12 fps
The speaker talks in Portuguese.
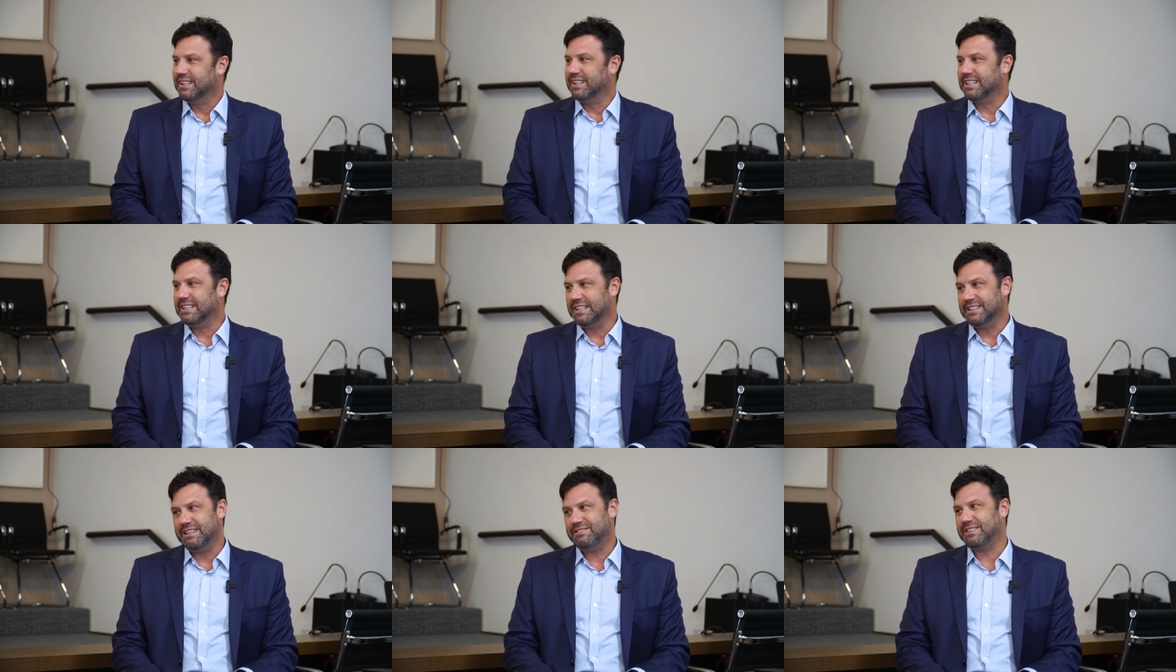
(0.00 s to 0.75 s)
e
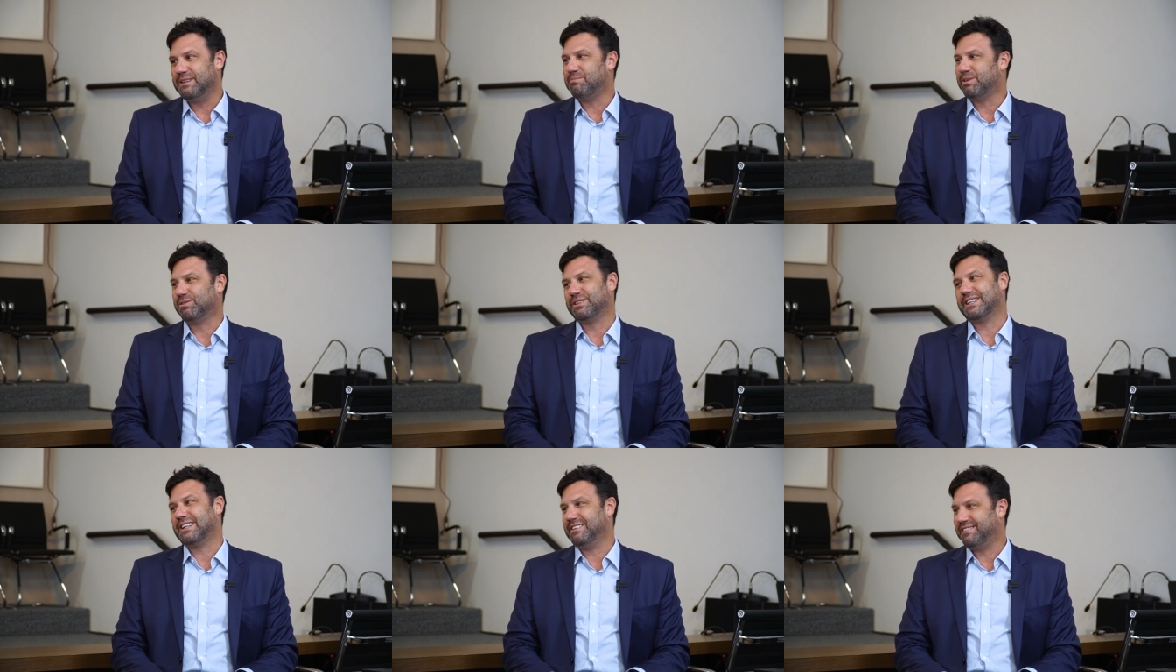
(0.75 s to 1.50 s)
nem sempre se
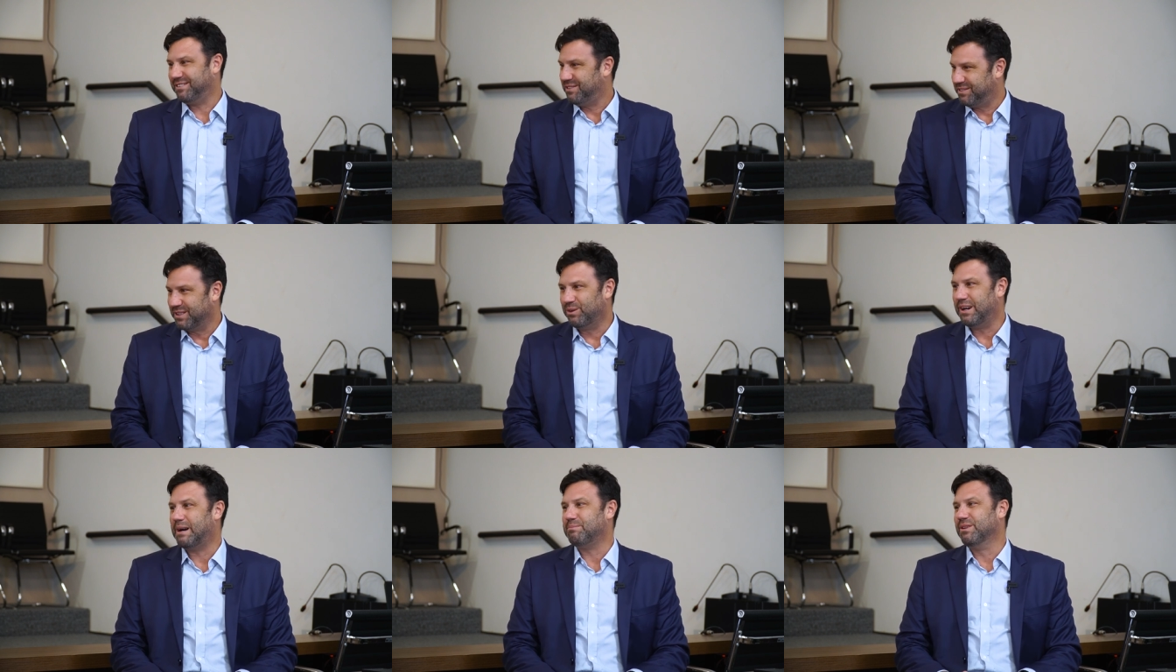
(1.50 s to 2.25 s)
cresce tão
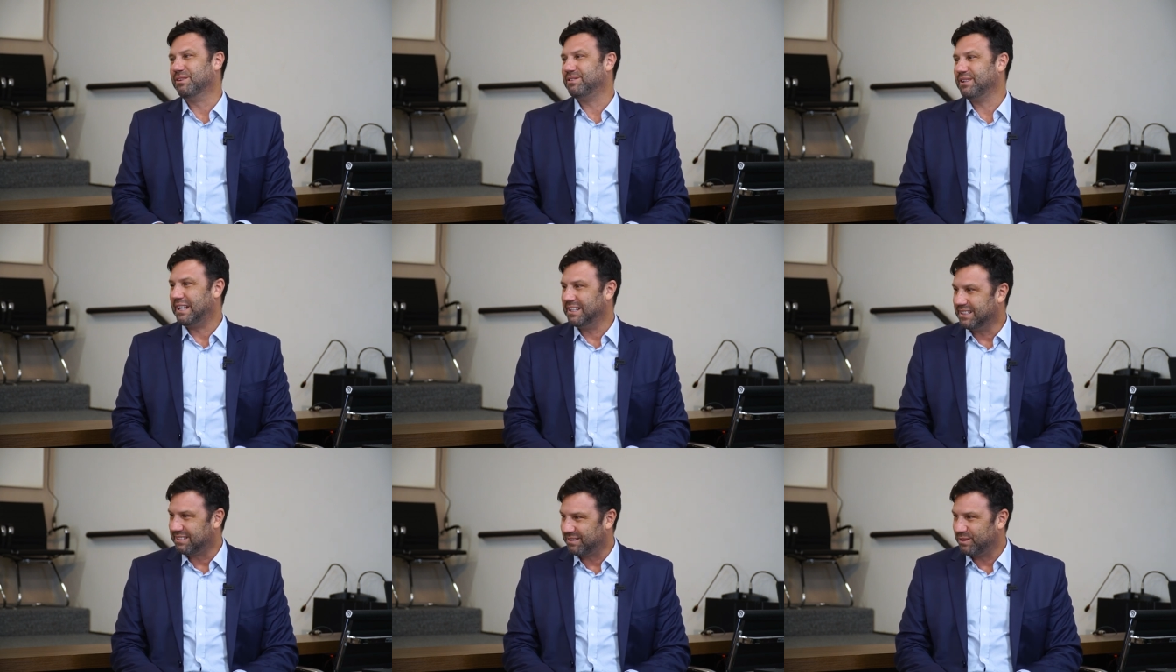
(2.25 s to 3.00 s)
rápido assim,
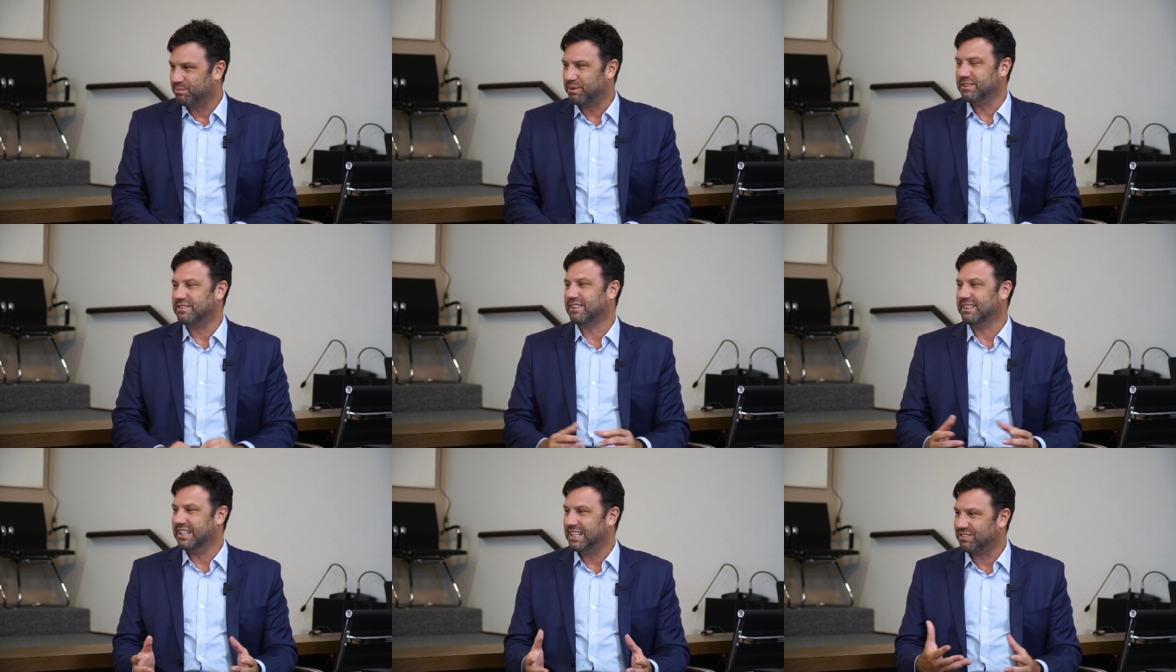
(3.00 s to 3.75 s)
ainda que seja pela
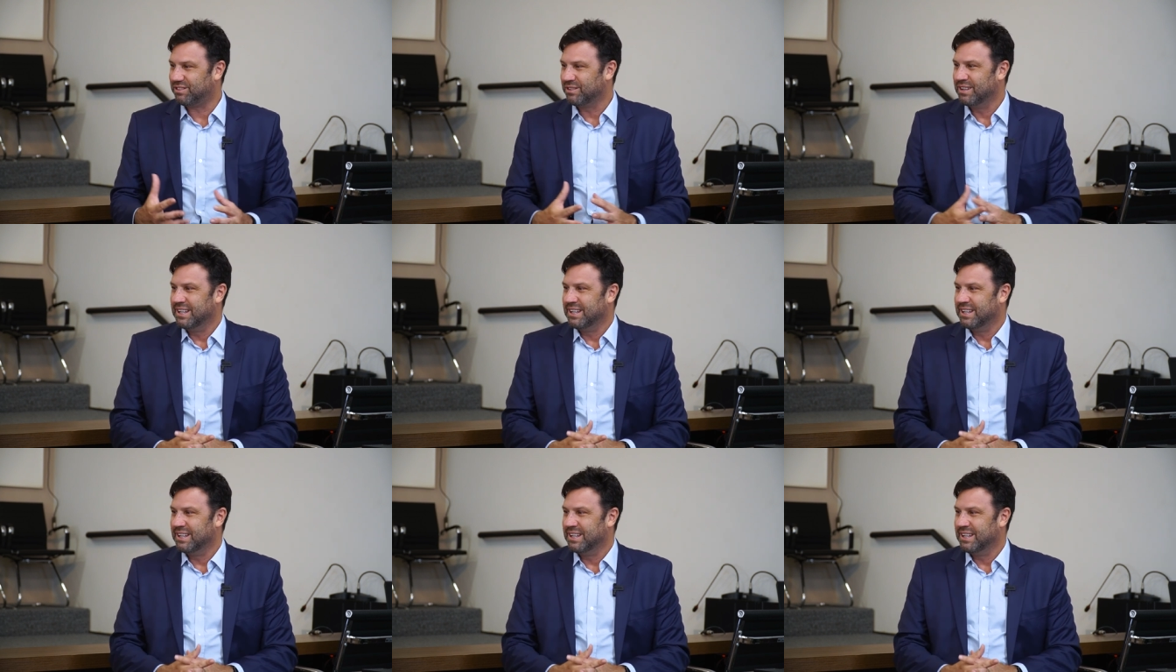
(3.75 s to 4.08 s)
internet.